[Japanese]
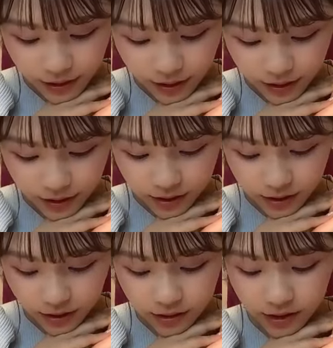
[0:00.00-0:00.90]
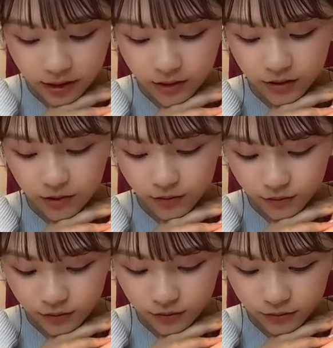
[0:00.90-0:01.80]
朝から3
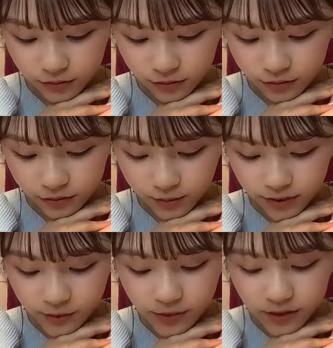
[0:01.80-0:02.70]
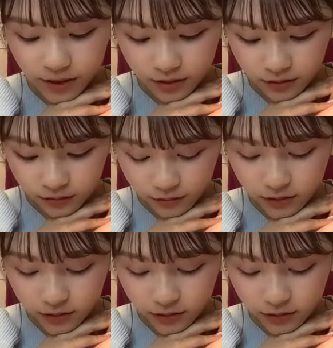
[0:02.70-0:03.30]
週一発目3週